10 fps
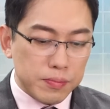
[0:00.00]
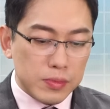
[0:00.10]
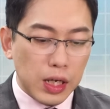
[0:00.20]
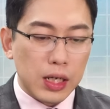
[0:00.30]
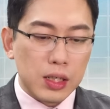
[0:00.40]

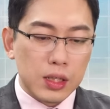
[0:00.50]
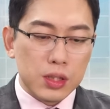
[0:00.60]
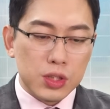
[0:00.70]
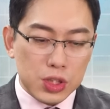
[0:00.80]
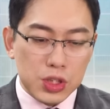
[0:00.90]
那
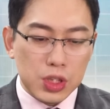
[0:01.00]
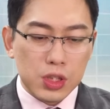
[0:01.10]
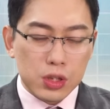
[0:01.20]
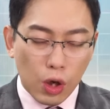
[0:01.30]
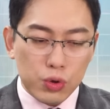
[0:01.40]
基
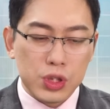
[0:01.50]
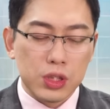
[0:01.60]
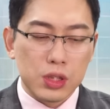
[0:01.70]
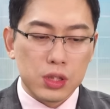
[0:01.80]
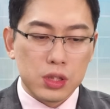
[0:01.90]
金投
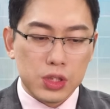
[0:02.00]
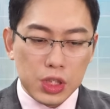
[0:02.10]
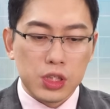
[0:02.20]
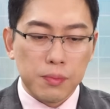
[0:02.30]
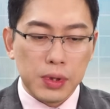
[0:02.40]
信经理
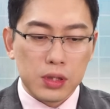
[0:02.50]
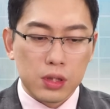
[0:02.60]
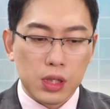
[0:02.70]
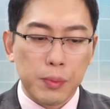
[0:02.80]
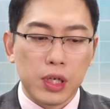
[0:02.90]
人们，
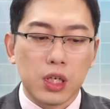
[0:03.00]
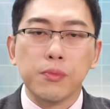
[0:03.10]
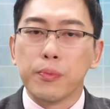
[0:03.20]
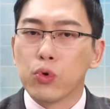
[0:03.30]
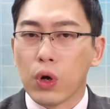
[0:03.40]
他们根
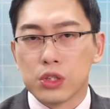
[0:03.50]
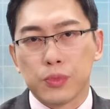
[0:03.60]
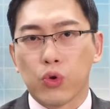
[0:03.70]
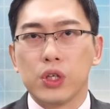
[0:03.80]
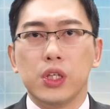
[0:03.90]
本不管什么
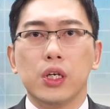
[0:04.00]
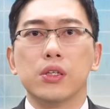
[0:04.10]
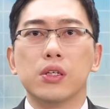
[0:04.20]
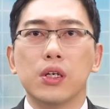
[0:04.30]
农历年，